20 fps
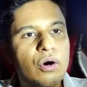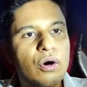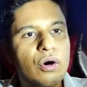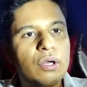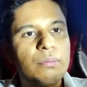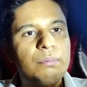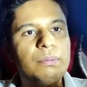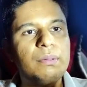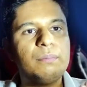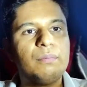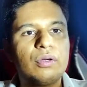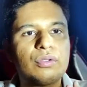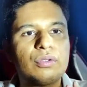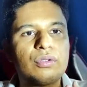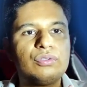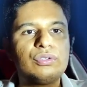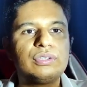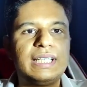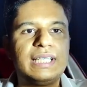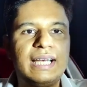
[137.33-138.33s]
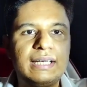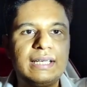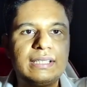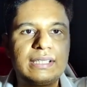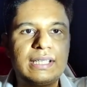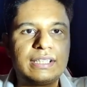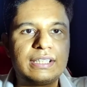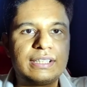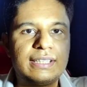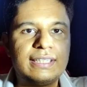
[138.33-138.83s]
भी बहुत कुछ ऐड
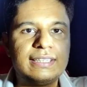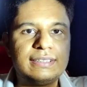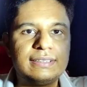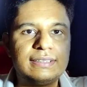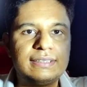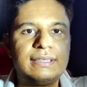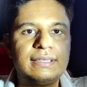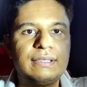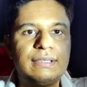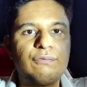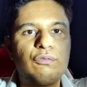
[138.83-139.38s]
करते हैं जिससे वो